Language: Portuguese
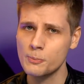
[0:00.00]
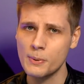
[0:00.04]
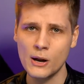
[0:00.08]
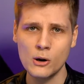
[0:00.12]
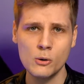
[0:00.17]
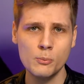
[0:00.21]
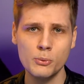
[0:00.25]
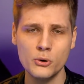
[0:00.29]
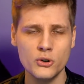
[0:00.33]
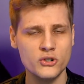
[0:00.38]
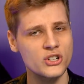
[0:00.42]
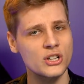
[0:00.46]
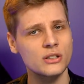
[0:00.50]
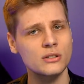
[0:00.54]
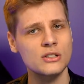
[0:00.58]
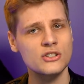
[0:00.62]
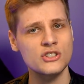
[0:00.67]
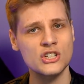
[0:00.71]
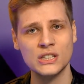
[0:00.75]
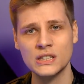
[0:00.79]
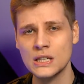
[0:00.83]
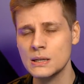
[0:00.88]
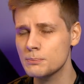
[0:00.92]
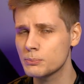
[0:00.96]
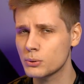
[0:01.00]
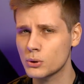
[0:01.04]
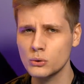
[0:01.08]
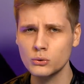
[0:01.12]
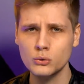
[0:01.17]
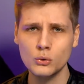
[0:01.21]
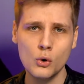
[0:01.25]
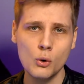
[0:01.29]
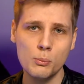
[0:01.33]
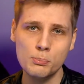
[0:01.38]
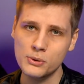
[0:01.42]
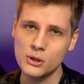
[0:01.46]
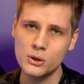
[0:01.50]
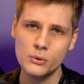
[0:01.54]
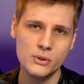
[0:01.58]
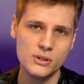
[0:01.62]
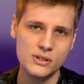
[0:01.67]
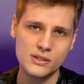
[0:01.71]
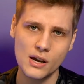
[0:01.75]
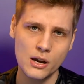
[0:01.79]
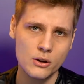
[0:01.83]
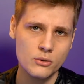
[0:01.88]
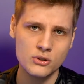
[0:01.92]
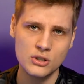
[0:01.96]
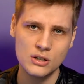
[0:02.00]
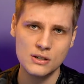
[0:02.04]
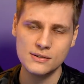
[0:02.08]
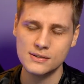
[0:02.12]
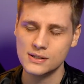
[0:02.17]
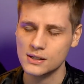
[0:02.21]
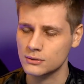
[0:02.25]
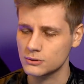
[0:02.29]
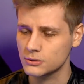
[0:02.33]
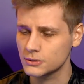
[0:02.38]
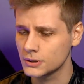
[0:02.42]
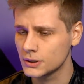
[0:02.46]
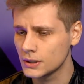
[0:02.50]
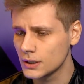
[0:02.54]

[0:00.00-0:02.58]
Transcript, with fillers: eu pego um projeto que já tem pronto, copio e saio utilizando.